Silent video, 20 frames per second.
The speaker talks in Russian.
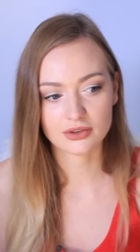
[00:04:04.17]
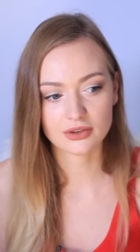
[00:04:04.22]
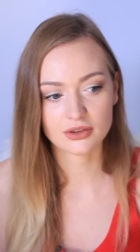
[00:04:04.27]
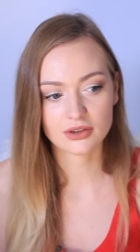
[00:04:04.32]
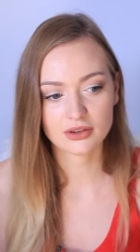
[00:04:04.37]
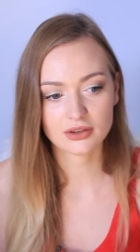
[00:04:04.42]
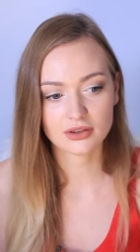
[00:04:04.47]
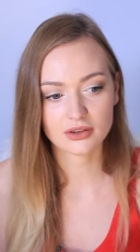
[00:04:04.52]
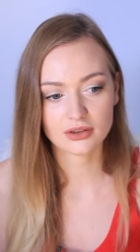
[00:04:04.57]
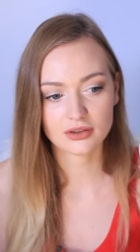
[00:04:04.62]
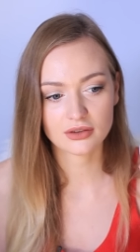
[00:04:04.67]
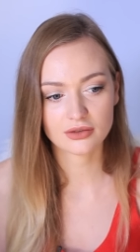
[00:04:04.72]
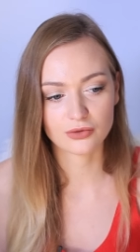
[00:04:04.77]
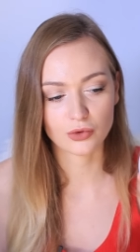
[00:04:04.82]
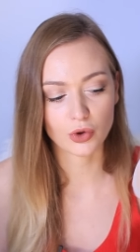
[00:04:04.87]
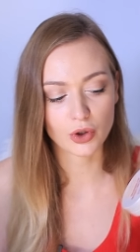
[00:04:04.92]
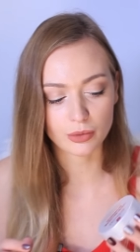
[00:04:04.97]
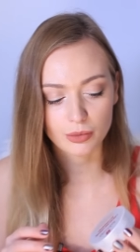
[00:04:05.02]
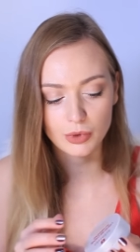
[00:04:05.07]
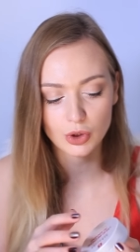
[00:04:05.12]
в
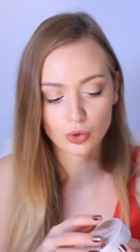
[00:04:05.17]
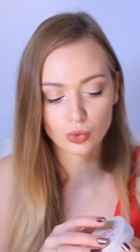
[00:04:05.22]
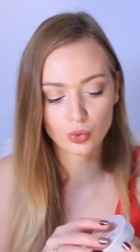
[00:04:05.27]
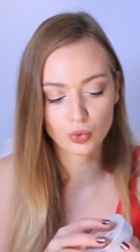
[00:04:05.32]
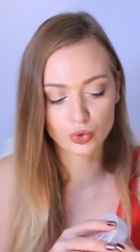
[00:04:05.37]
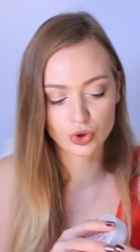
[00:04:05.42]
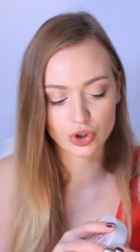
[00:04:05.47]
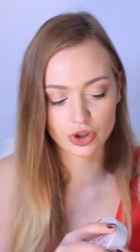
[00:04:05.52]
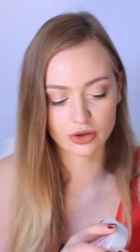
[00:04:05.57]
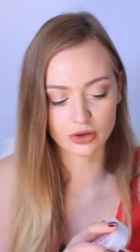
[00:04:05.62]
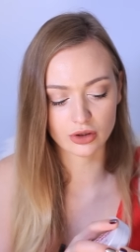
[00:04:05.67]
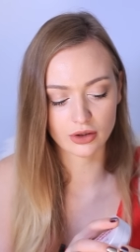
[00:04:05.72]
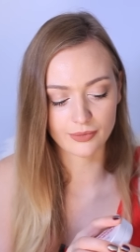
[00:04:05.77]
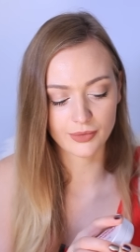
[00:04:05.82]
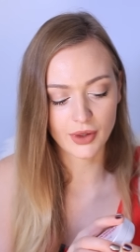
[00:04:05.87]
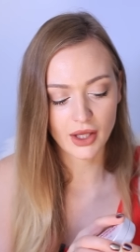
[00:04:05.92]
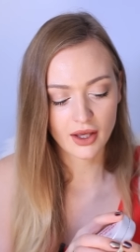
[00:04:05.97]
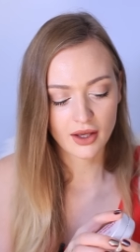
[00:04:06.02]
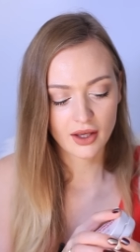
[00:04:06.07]
форме кушана.